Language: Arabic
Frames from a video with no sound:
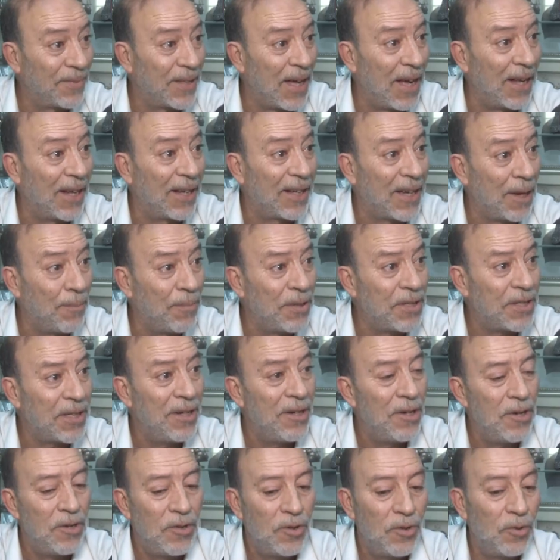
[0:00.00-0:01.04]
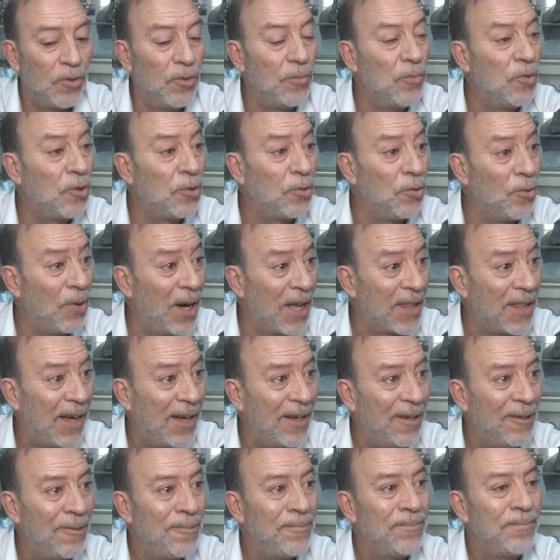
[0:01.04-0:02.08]
نتاع الكبش اموره
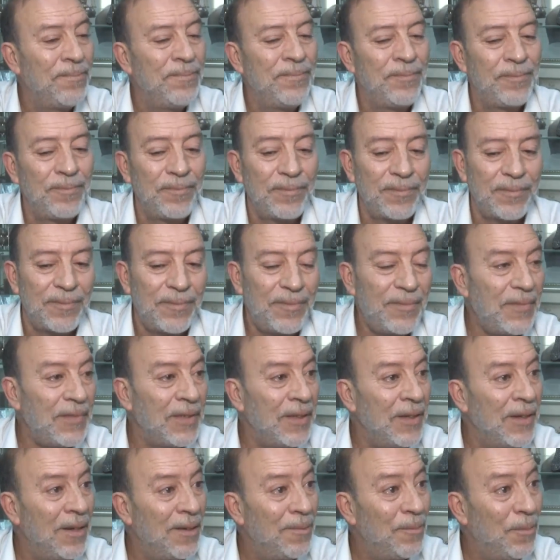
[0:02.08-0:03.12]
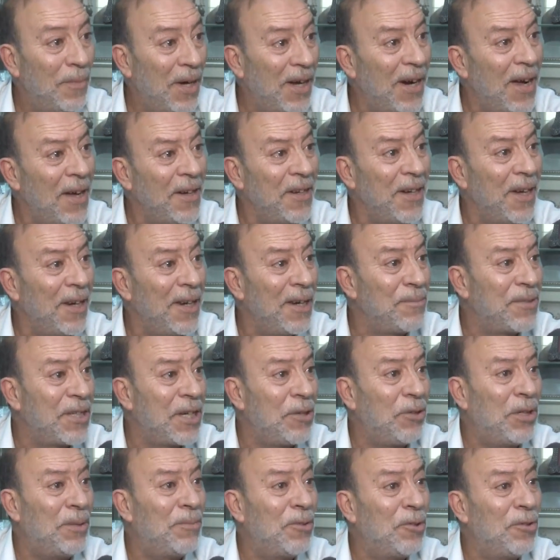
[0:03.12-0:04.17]
واضحه ما رانا الا
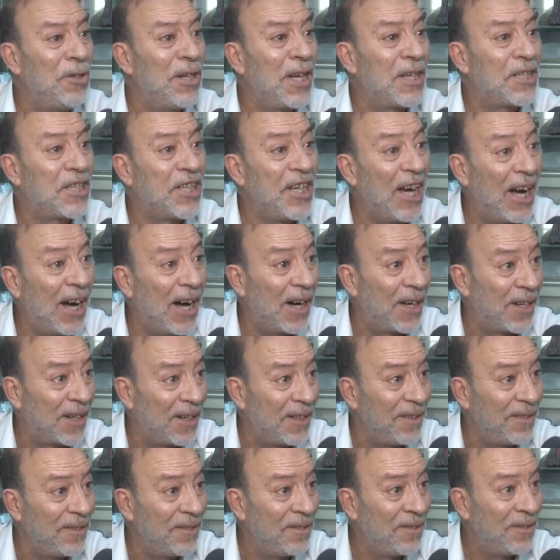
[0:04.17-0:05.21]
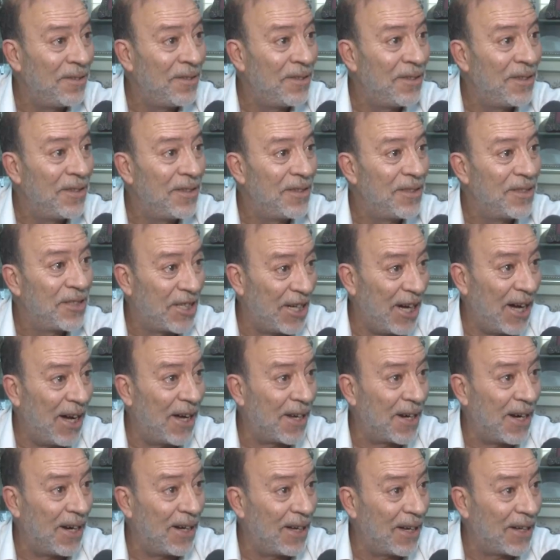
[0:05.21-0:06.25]
مشاو عملوا لنا شعار
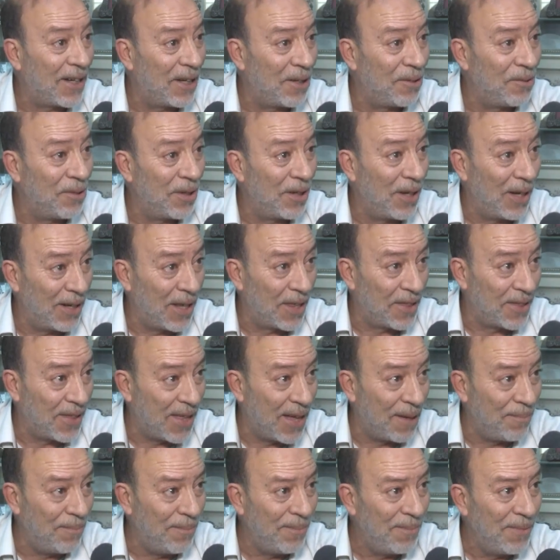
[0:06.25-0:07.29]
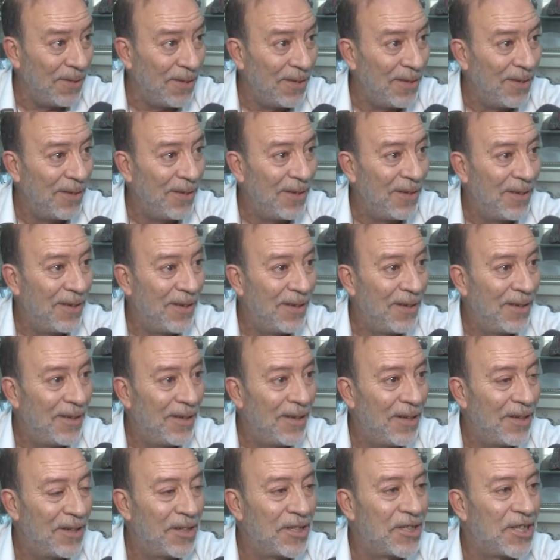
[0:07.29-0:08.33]
شعار على قانون على الذهب
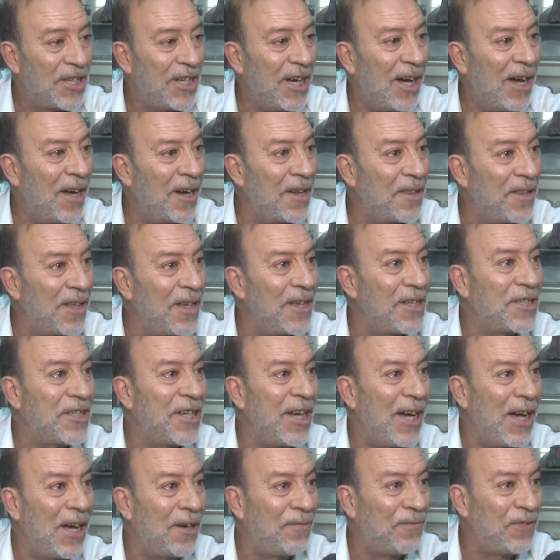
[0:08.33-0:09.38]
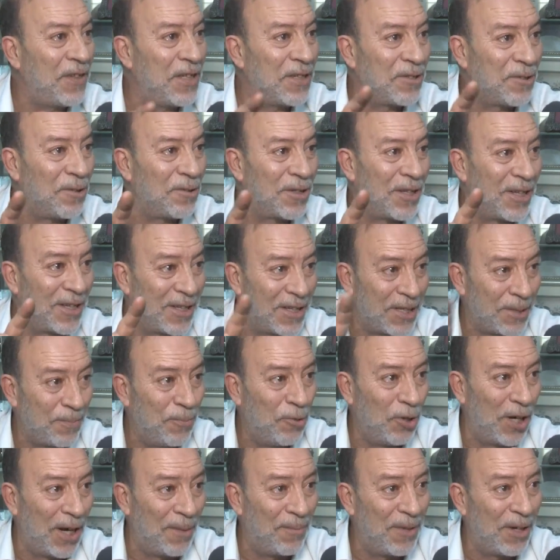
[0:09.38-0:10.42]
الشعار هذا شعار فيه زوز
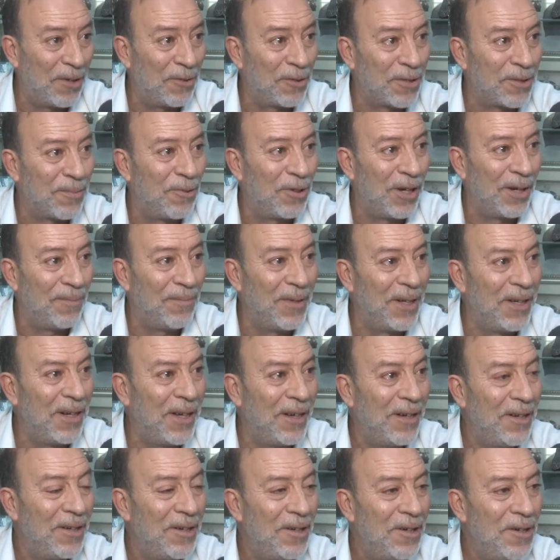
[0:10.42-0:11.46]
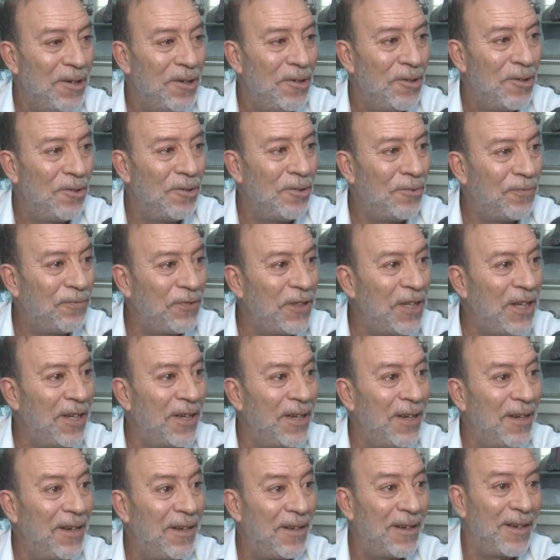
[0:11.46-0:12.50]
سبوله منه وسبوله منه
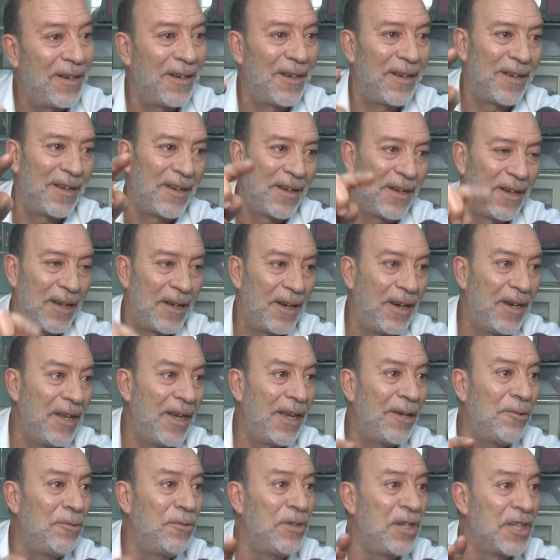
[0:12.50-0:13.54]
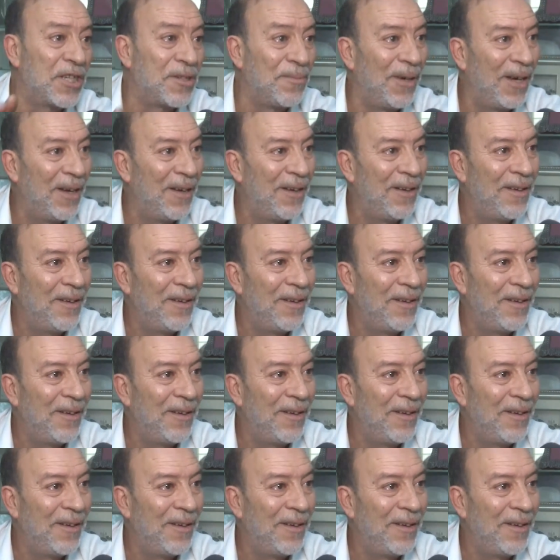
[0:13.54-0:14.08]
وفيه آه، هلال ونجمه